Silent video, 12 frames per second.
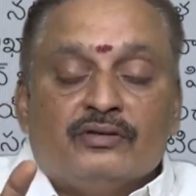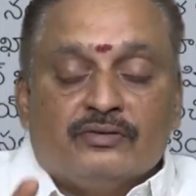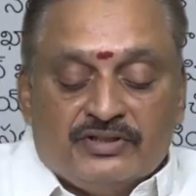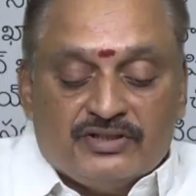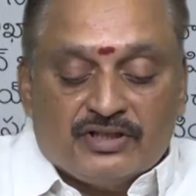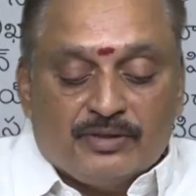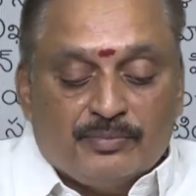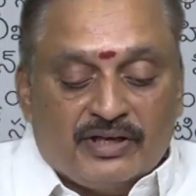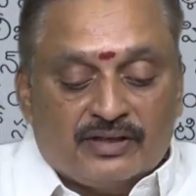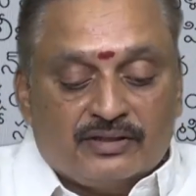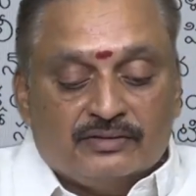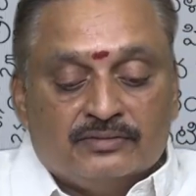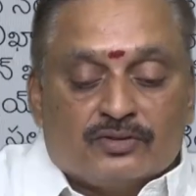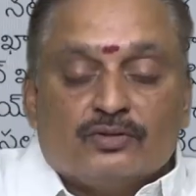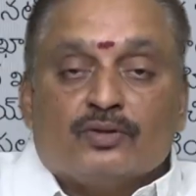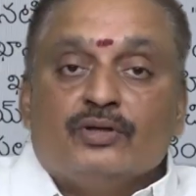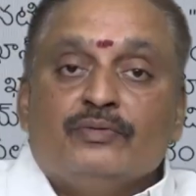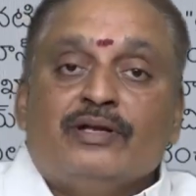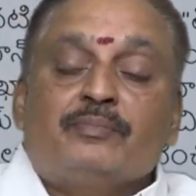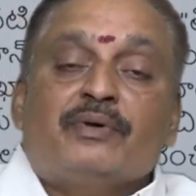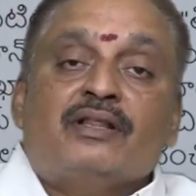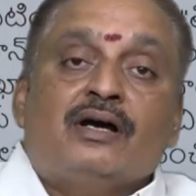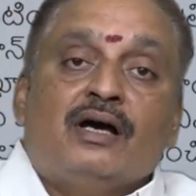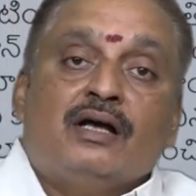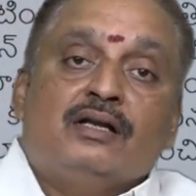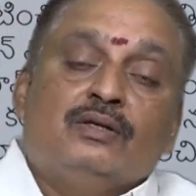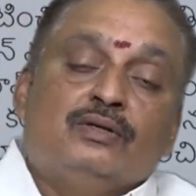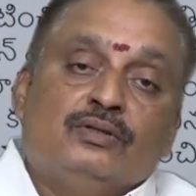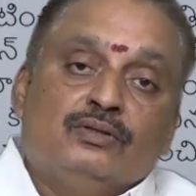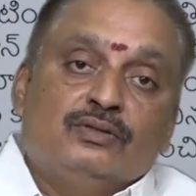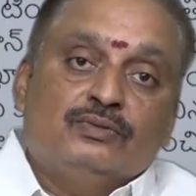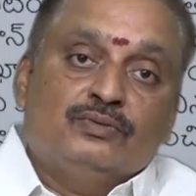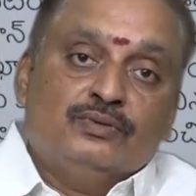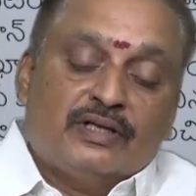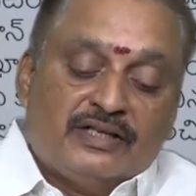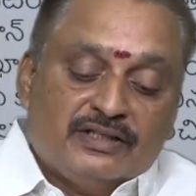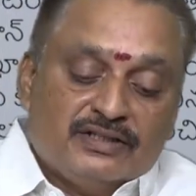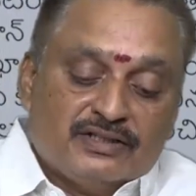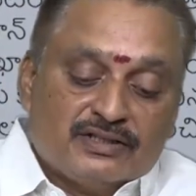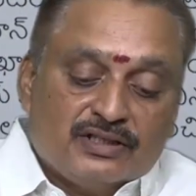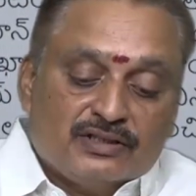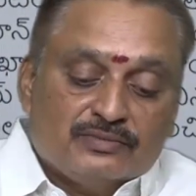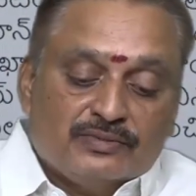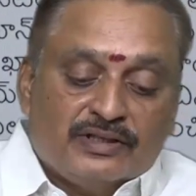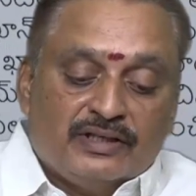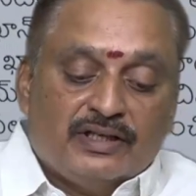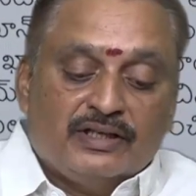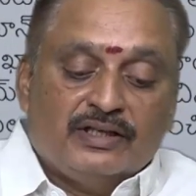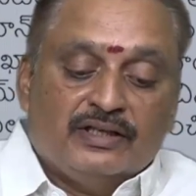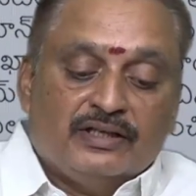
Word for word: వించ్ రీమేక్ సో రెండు వేల పదహారులో నువ్వు నటించినటువంటి